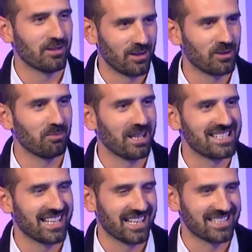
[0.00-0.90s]
veramente un
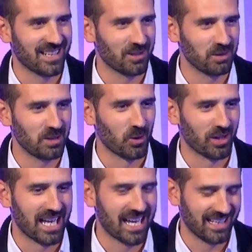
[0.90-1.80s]
piacere essere qui,
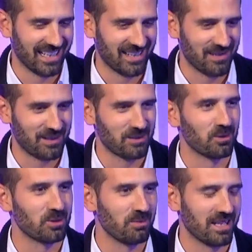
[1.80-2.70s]
tornare, mi ha fatto
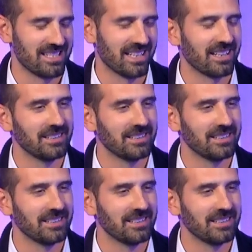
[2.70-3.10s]
molto piacere.